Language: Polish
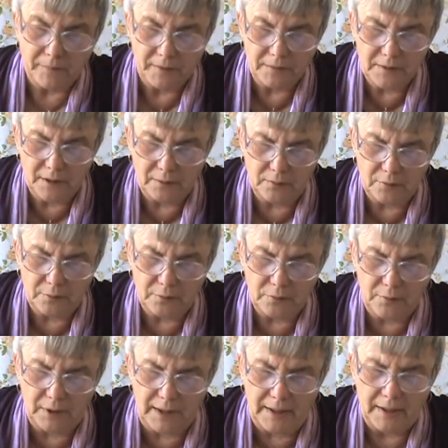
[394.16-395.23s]
jego
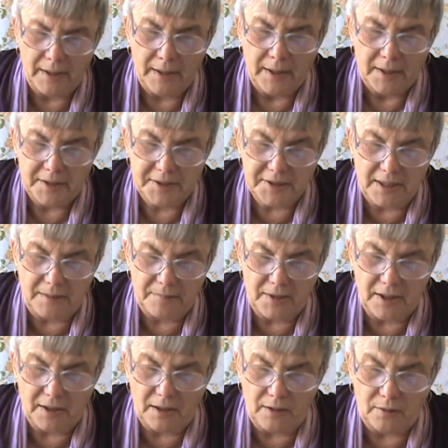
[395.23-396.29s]
ducha
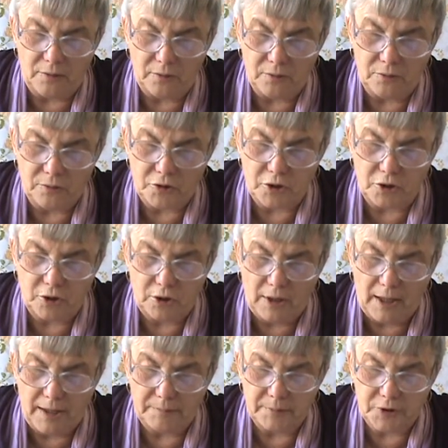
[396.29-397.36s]
zabiega o ludzi,
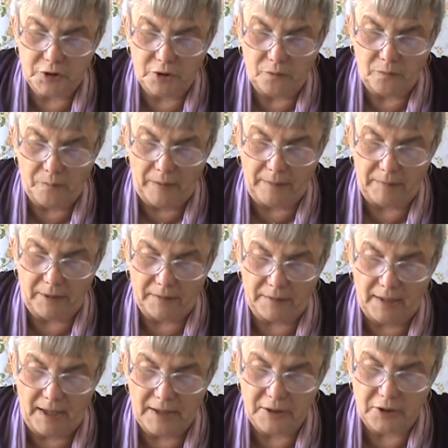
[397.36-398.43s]
aby się
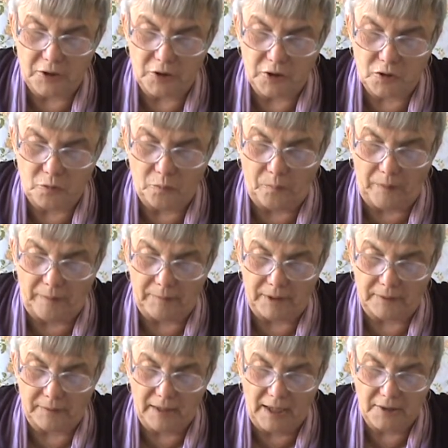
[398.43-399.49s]
upamiętali, gdyż
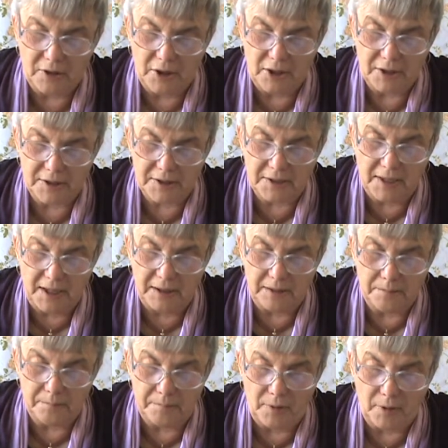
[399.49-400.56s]
upamiętanie jest
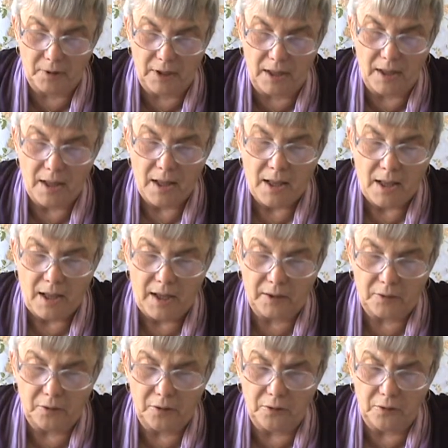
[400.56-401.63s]
darem Boga, a
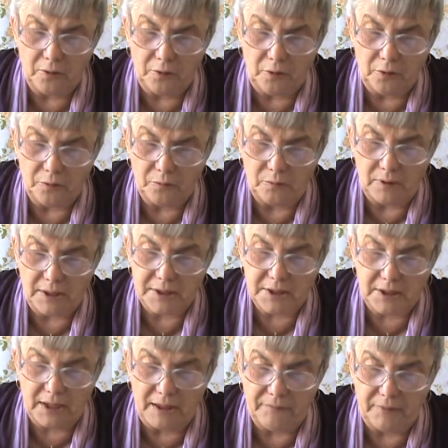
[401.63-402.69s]
kogo on
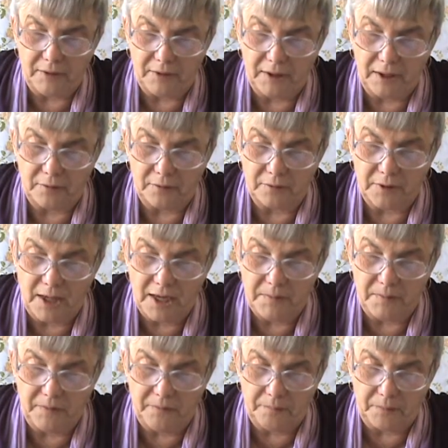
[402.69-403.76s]
ułaskawi, tego
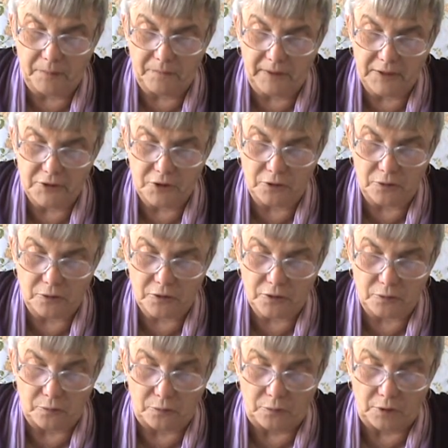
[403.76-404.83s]
najpierw prowadzi do
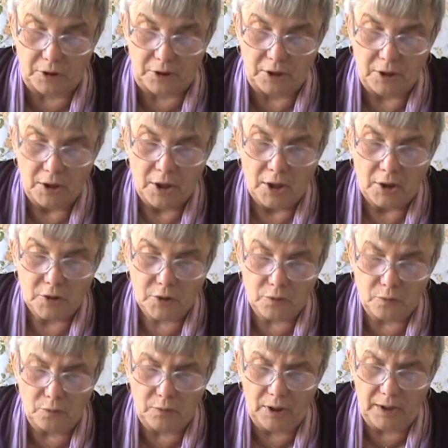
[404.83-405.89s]
skruchy.
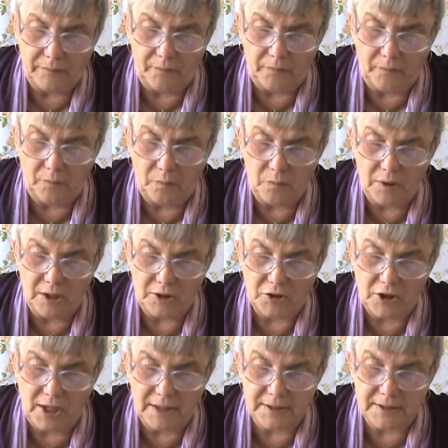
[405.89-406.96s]
Skrucha wywołuje
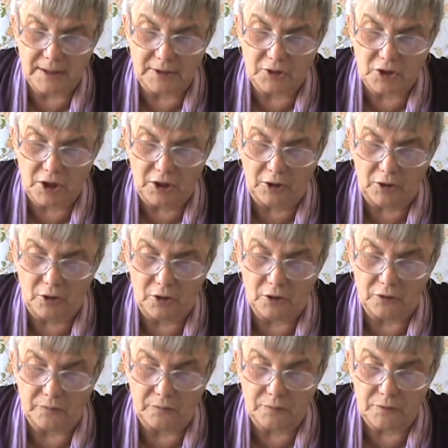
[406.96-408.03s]
żal za grzechy i
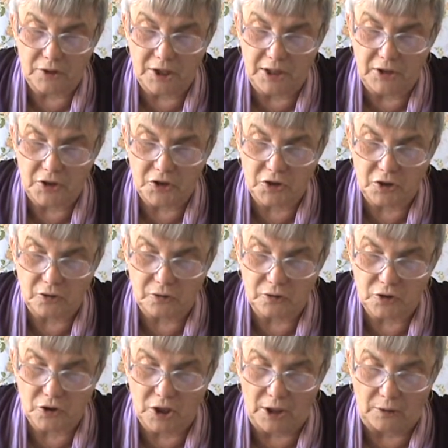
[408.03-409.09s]
odwrócenie się od
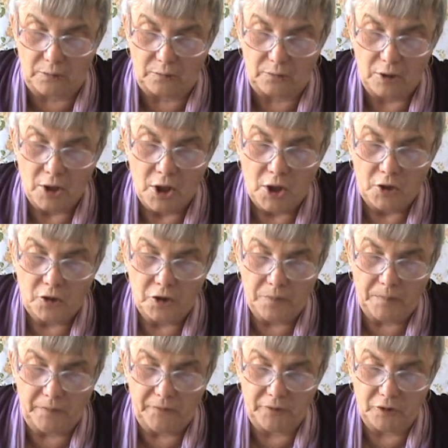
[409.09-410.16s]
grzechu. Nie
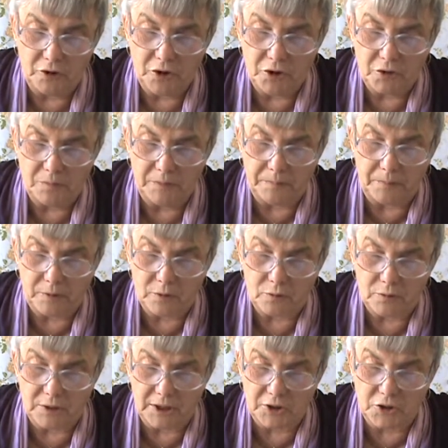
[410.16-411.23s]
powinniśmy
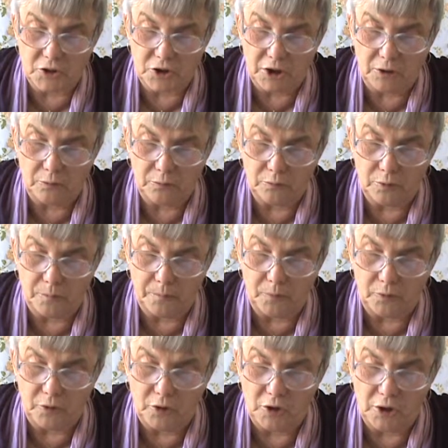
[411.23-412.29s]
porzucać grzechu,
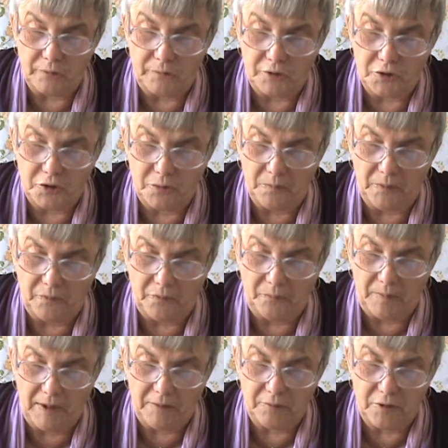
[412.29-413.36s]
dopóki nie widzimy w
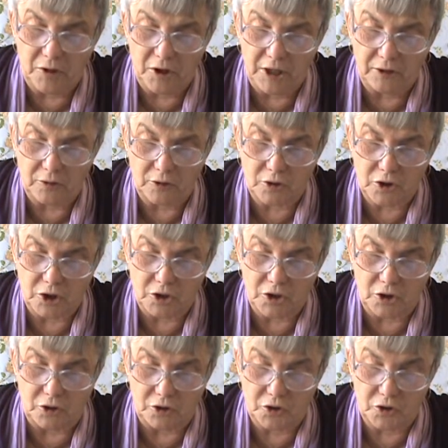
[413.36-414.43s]
pełni jego
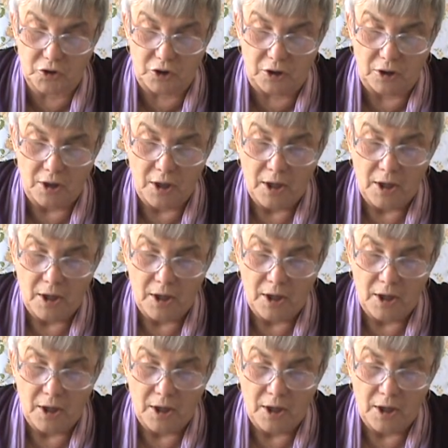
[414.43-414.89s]
grzeszności.